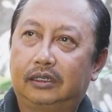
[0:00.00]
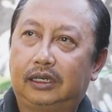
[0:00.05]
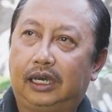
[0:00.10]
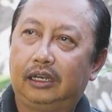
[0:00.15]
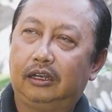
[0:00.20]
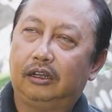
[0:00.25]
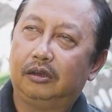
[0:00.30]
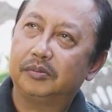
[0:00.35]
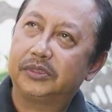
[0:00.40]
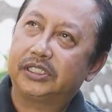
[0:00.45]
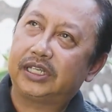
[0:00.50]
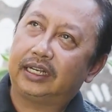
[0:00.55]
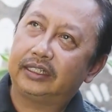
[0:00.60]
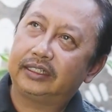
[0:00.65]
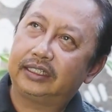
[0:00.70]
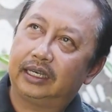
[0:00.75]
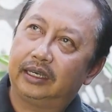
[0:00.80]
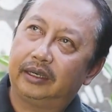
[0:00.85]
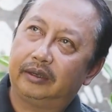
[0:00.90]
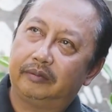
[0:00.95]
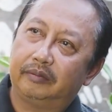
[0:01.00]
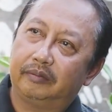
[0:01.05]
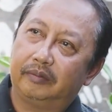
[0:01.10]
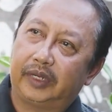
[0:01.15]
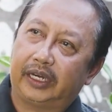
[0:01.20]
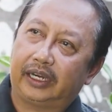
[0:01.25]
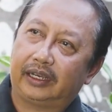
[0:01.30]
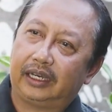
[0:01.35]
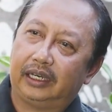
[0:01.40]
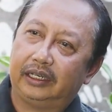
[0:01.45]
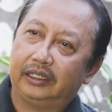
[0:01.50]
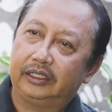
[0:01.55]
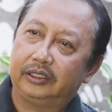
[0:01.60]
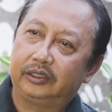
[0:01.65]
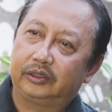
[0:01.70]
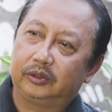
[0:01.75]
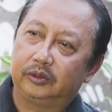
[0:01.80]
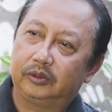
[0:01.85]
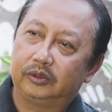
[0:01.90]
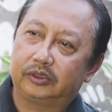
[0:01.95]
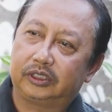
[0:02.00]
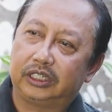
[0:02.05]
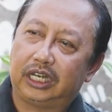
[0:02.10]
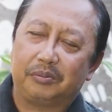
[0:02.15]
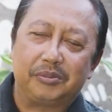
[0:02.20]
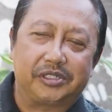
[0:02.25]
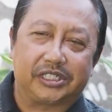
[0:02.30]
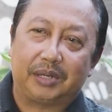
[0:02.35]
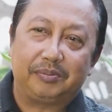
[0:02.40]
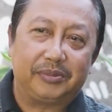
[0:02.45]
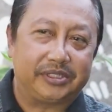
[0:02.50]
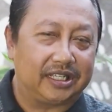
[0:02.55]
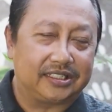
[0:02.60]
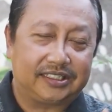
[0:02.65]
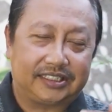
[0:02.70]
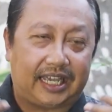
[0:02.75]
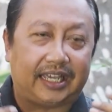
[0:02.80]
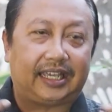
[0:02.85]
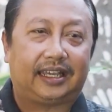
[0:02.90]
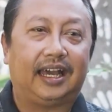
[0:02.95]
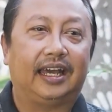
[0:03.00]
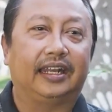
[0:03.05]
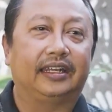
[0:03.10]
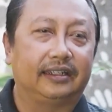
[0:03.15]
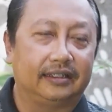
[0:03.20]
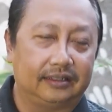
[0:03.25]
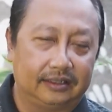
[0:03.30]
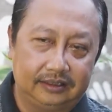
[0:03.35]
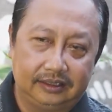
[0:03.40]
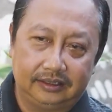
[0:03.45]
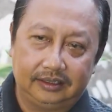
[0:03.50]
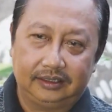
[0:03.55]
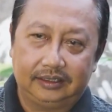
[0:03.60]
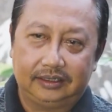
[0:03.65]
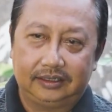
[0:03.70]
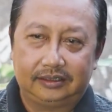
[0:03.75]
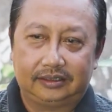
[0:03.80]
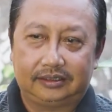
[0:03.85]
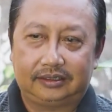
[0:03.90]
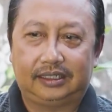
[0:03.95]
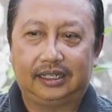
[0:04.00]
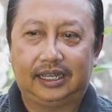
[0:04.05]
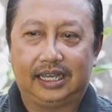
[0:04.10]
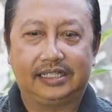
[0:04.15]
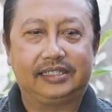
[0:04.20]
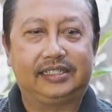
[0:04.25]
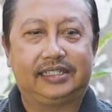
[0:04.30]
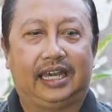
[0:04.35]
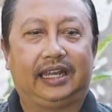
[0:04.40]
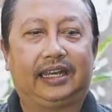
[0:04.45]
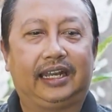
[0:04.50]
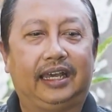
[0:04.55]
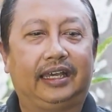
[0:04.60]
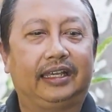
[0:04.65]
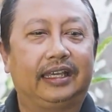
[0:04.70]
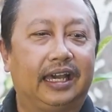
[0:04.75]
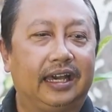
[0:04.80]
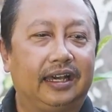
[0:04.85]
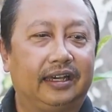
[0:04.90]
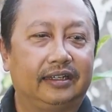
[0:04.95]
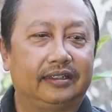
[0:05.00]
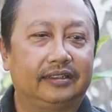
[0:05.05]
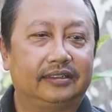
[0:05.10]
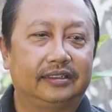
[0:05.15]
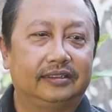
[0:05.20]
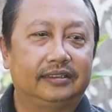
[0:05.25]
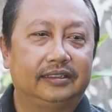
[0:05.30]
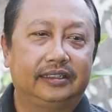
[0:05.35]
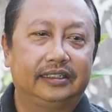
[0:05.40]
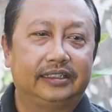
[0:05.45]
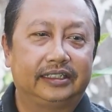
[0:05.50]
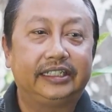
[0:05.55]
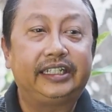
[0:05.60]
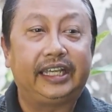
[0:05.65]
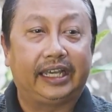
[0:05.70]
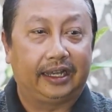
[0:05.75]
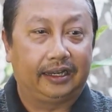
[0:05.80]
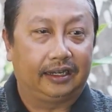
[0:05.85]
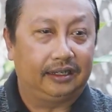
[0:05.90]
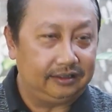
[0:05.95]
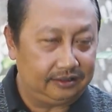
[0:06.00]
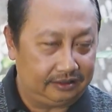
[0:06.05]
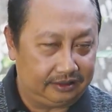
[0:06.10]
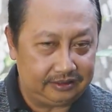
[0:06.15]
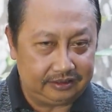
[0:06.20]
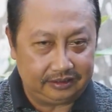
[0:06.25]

kalau misalnya mereka itu tidak bisa menyelesaikan dengan cara yang real